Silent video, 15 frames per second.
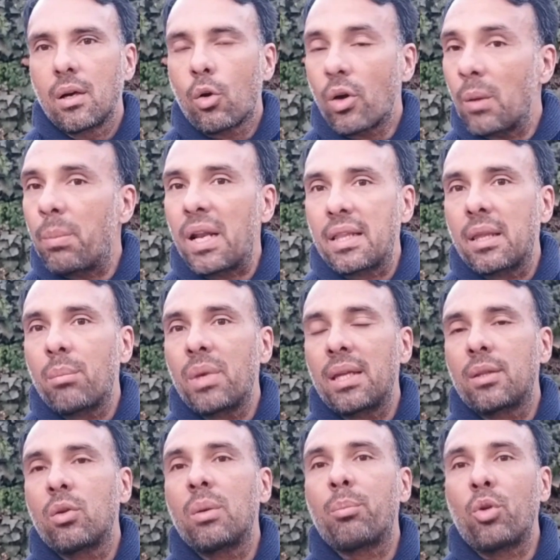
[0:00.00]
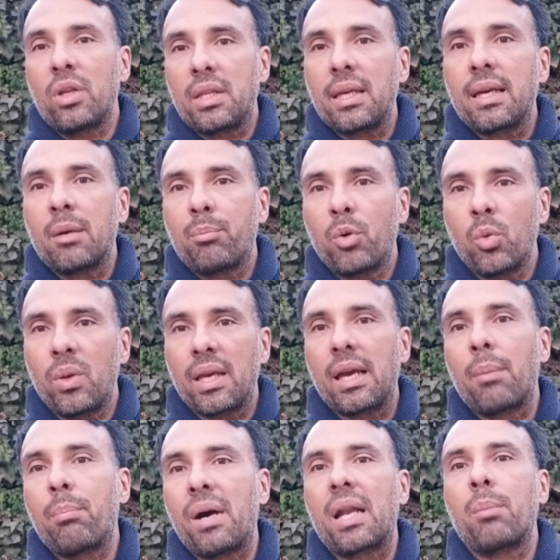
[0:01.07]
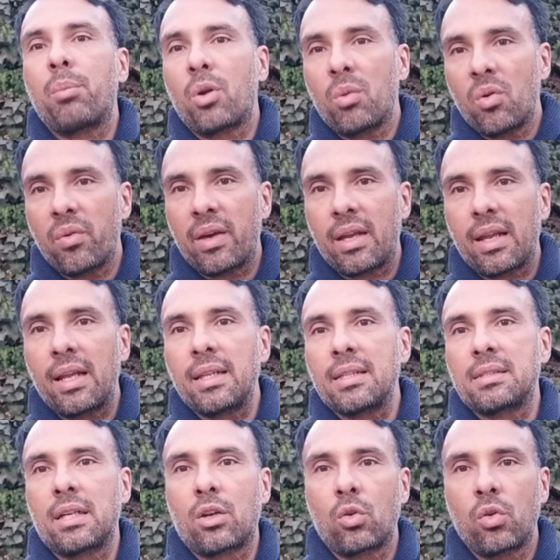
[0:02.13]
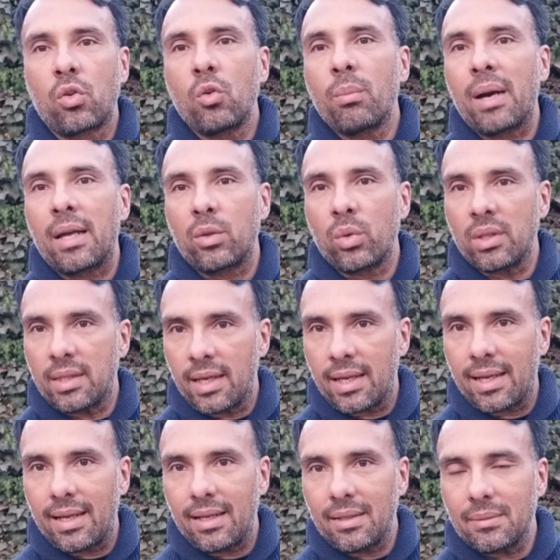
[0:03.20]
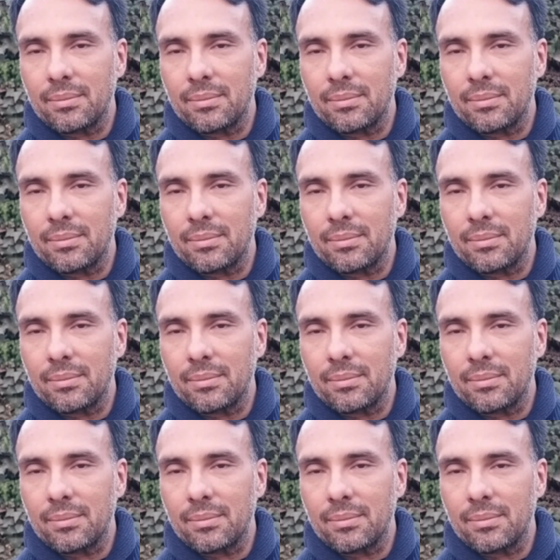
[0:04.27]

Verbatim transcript: con el planteamiento de políticas públicas para promover el desarrollo humano integral.